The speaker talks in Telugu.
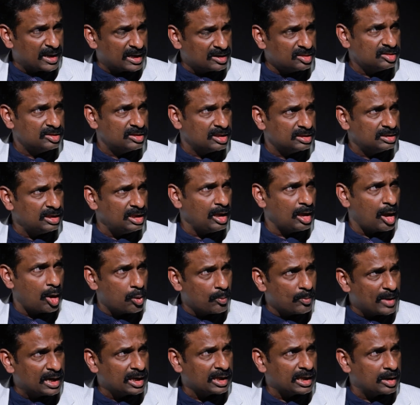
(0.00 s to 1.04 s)
పరిస్థితి
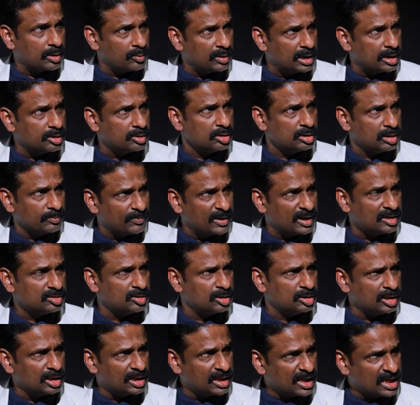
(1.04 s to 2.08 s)
అవమానకరమైనటువంటి
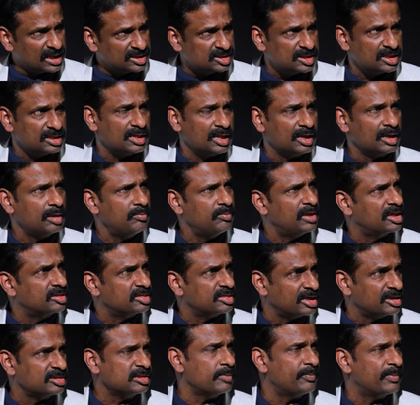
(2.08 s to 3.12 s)
పరిస్థితి ఖచ్చితంగా మీకు
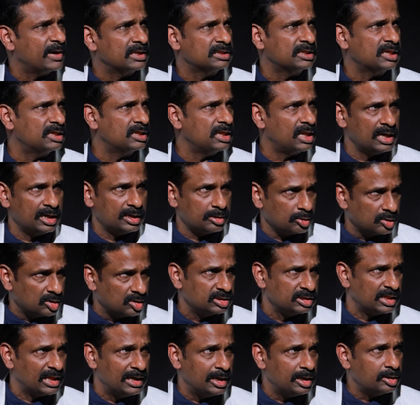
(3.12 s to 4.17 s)
శిక్ష పడుతుంది అనేటువంటి
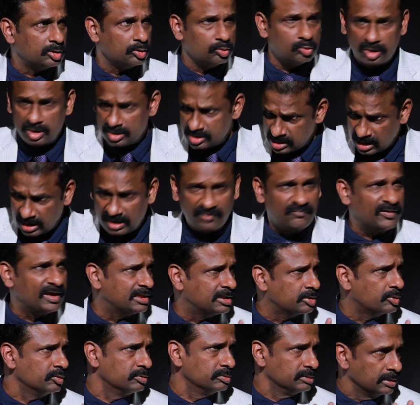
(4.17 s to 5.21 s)
తెలియటం గురించి ఈ
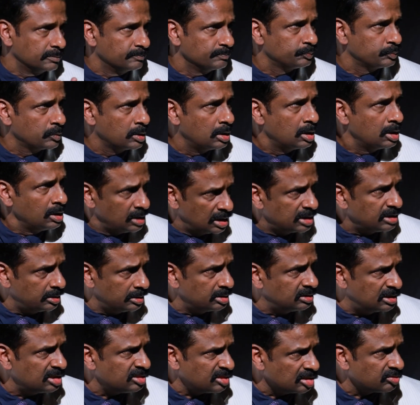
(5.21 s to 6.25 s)
వేదిక ఉంది ఇది
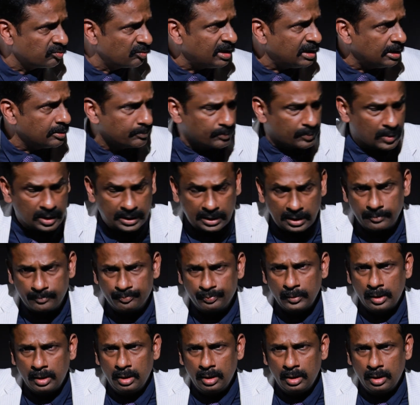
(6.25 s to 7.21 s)
దిస్ ఇస్ వెరీ ఇంపార్టెంట్